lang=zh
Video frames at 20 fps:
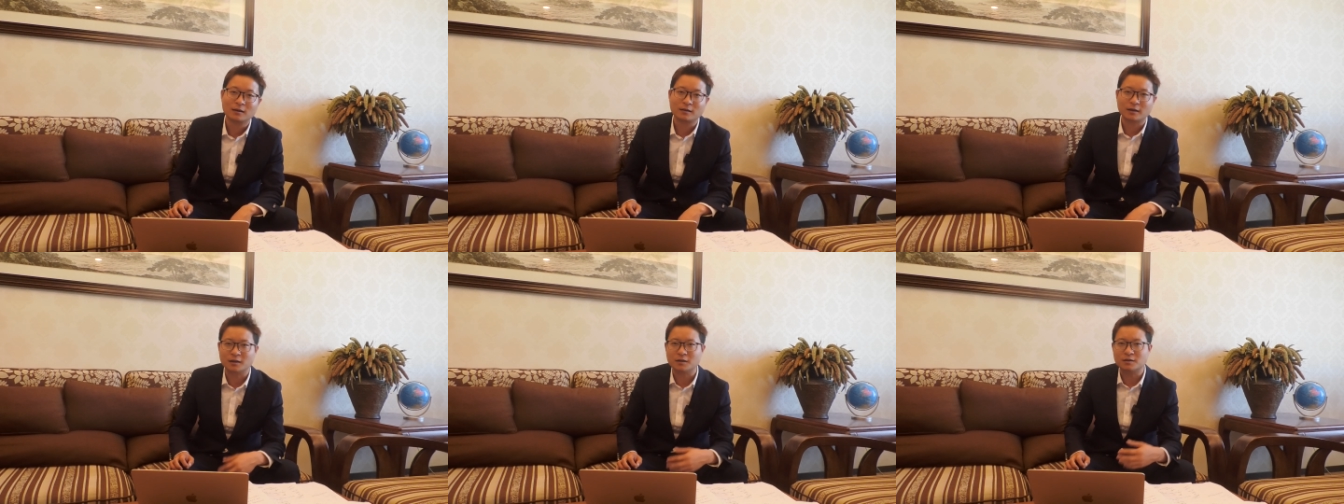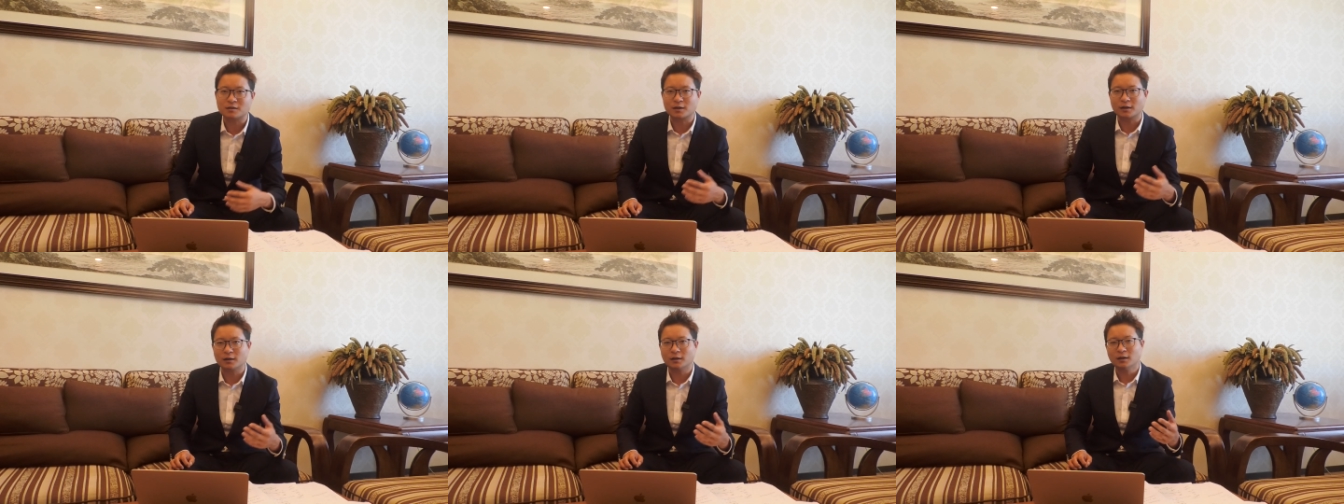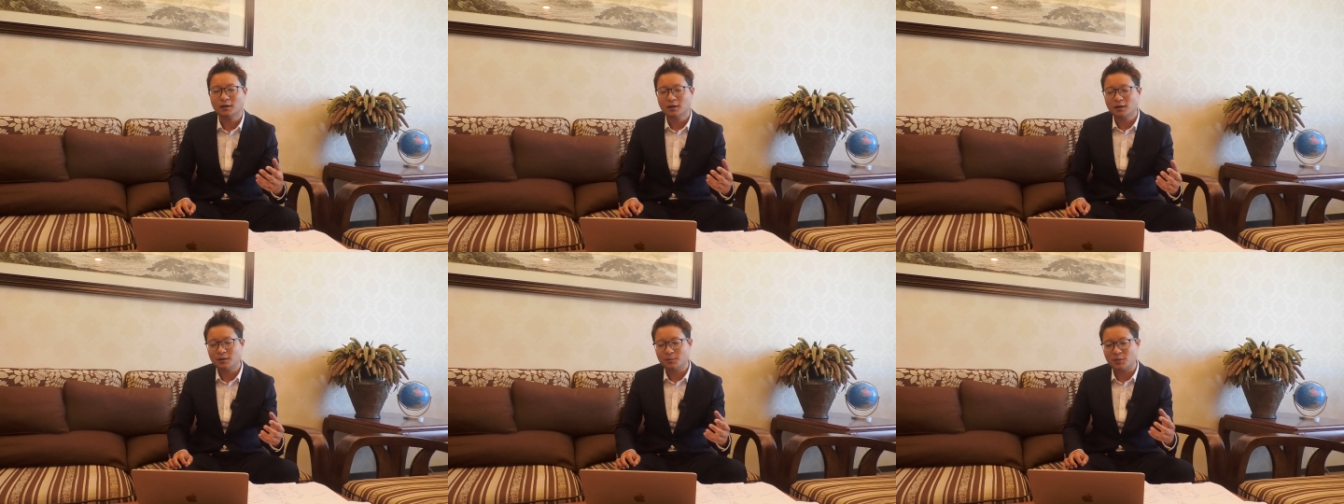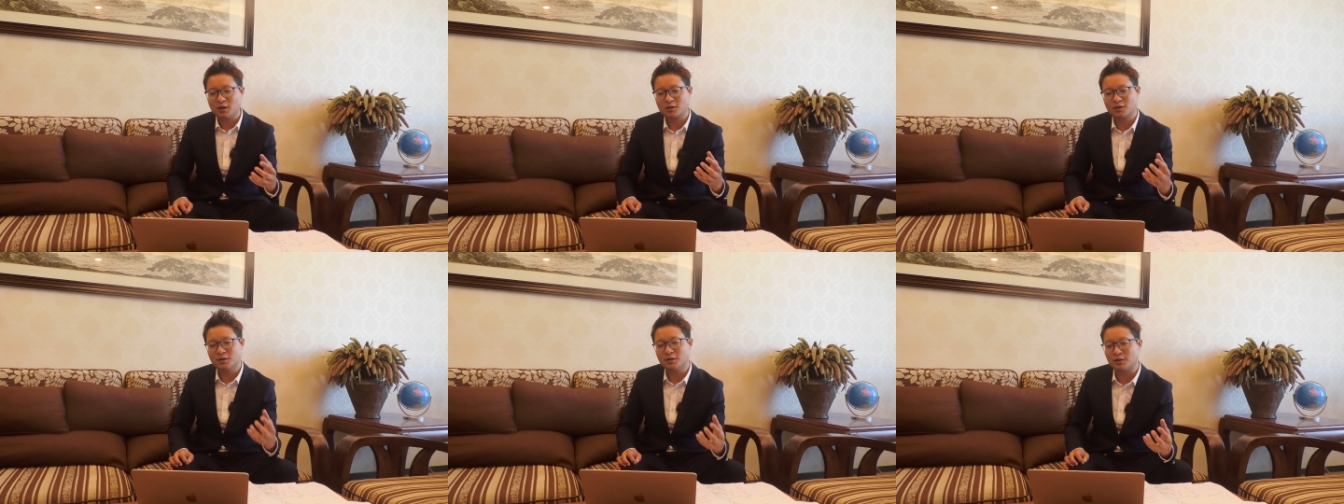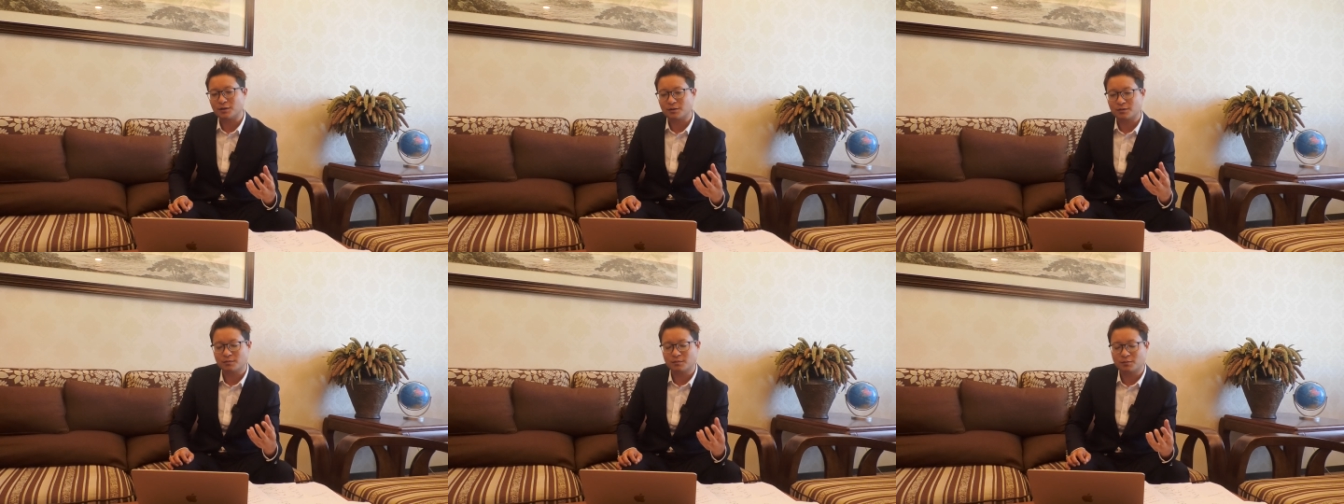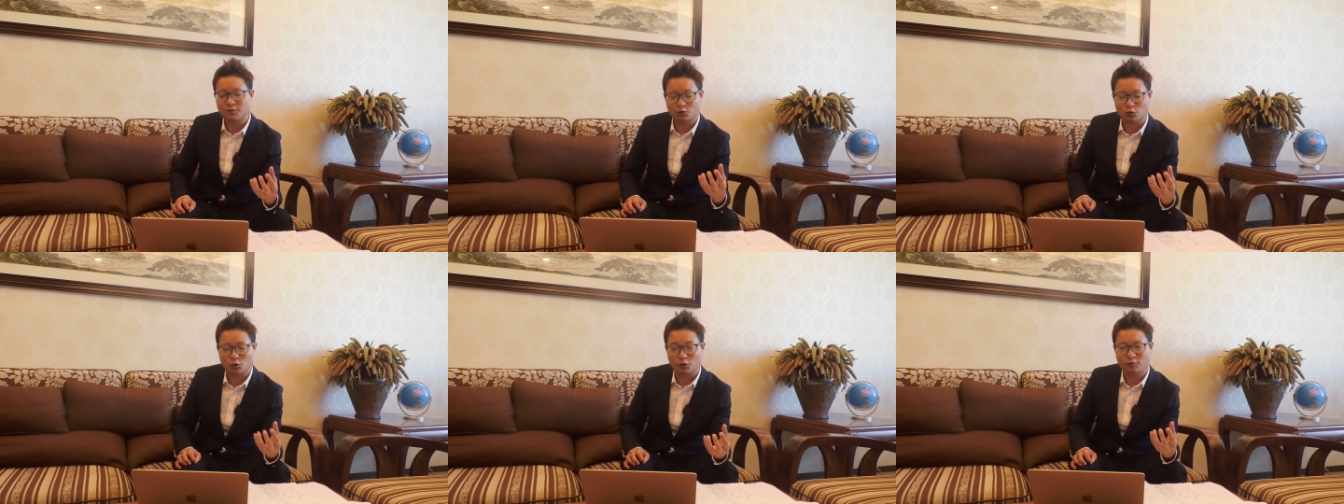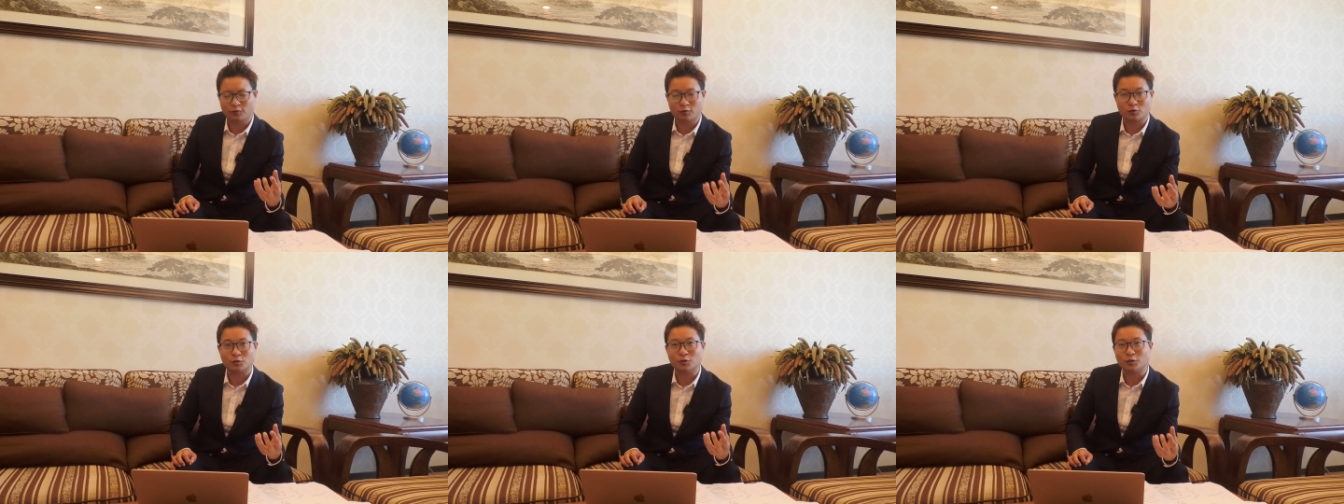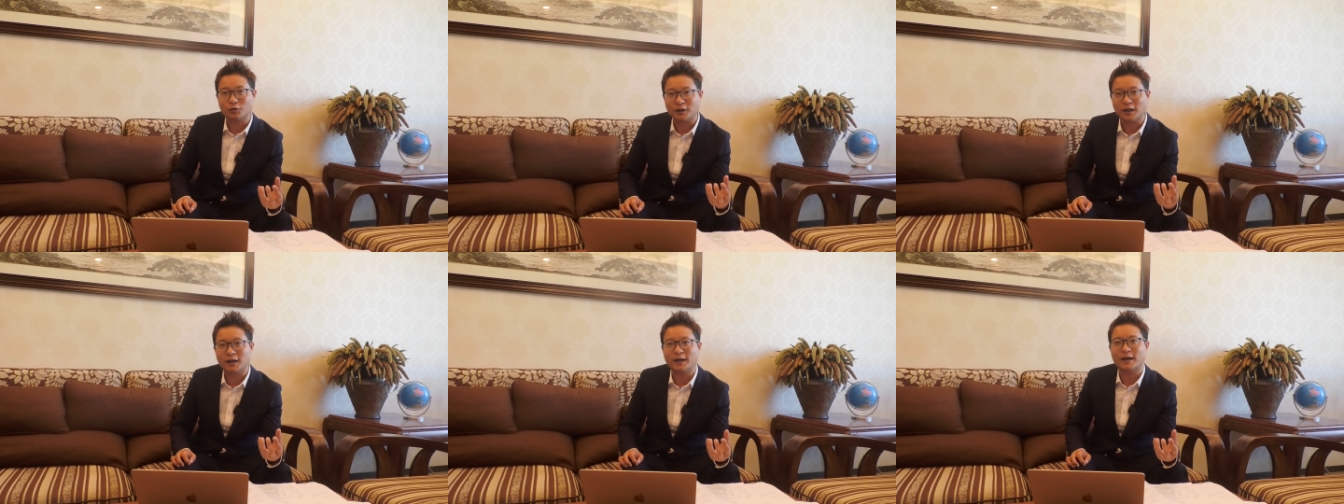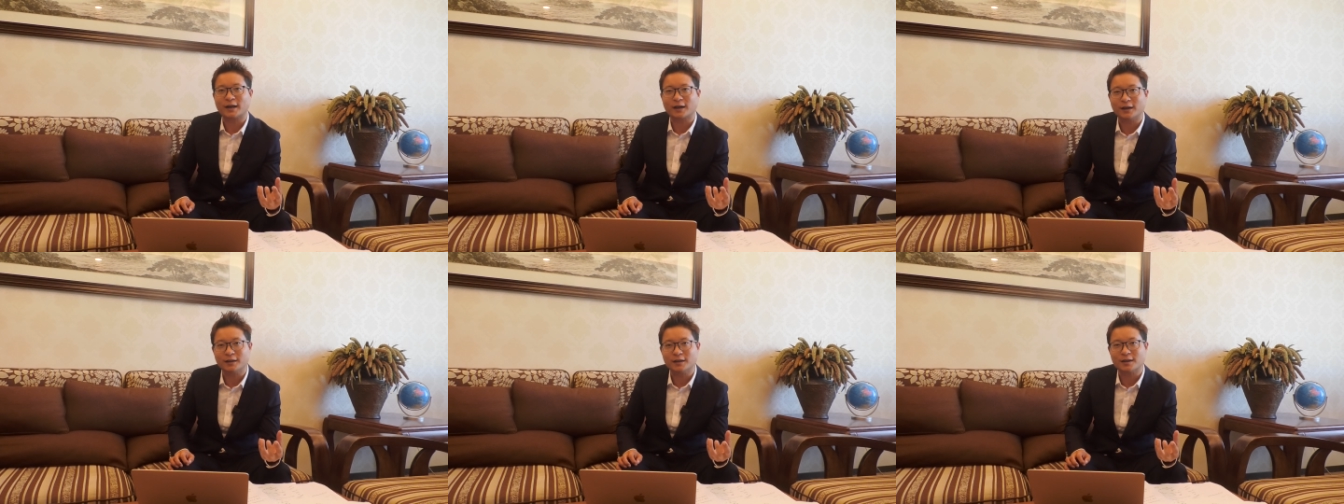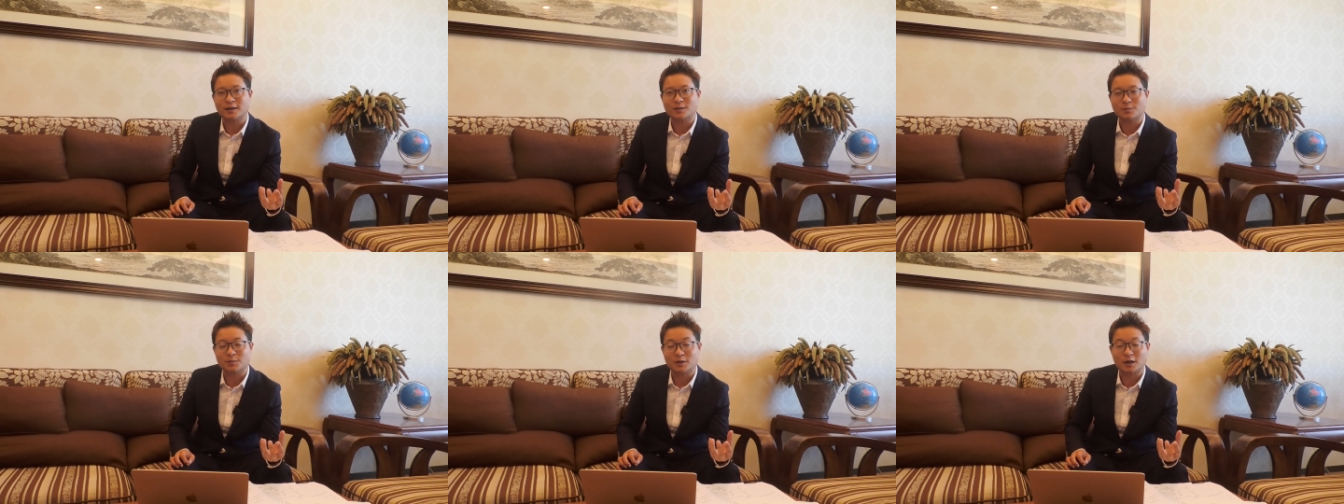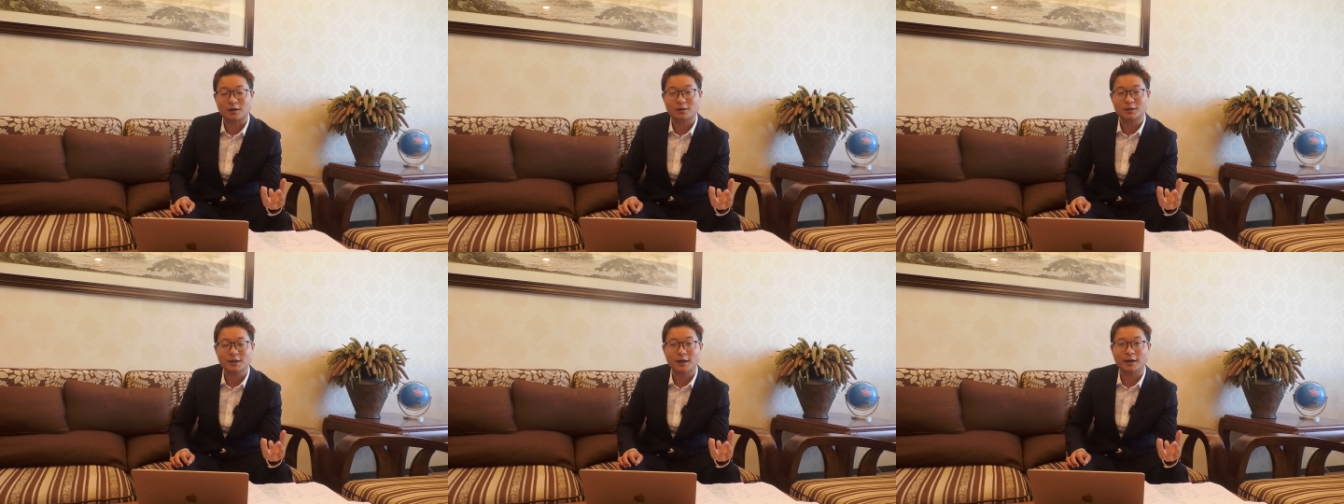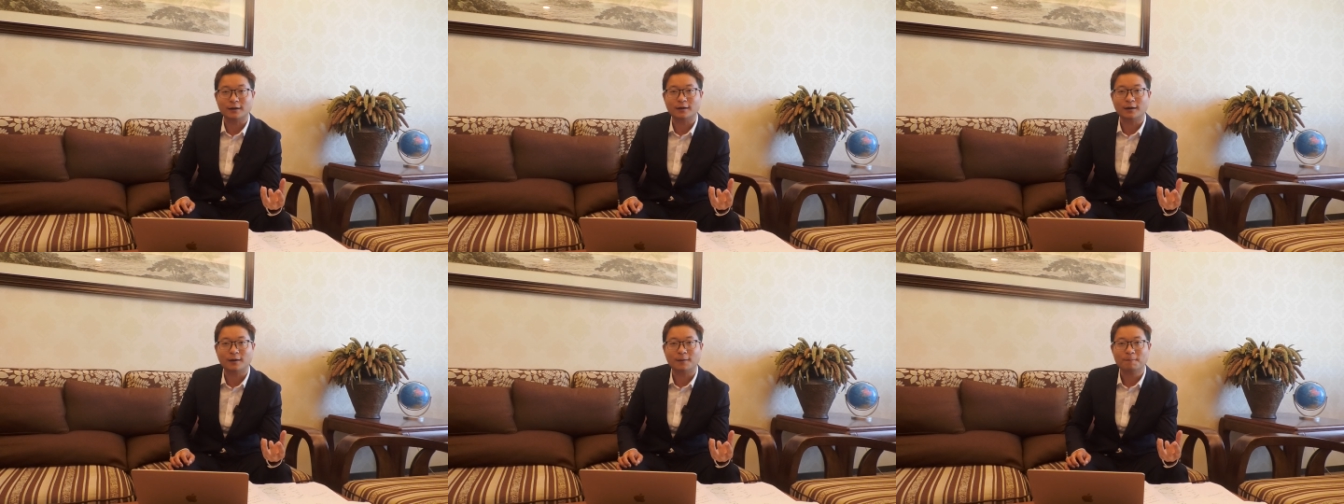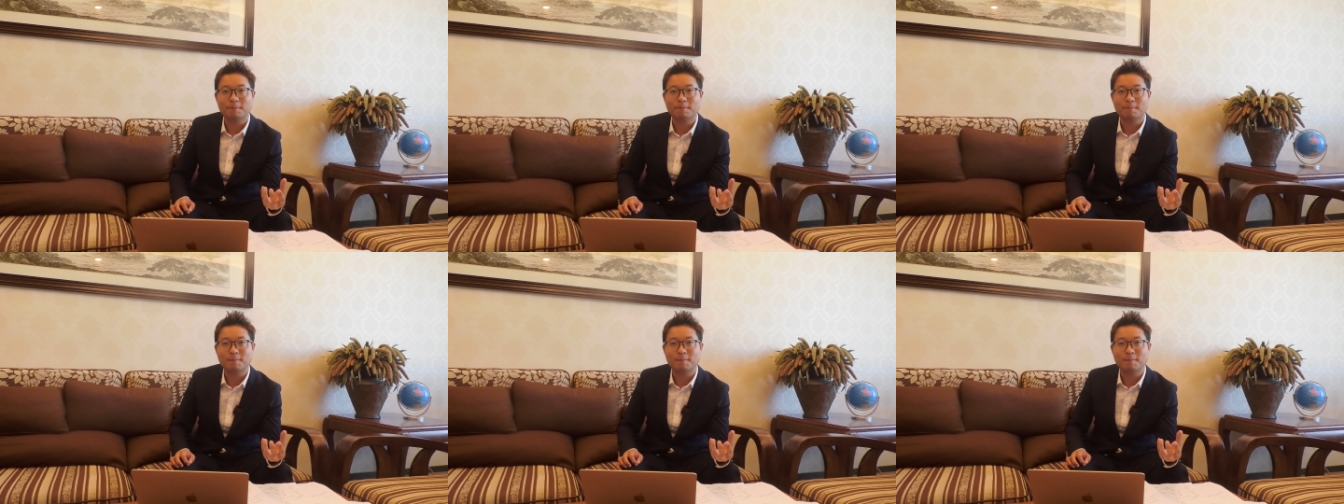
那你这个彭斯，你做副总统能量肯定也是比较强的。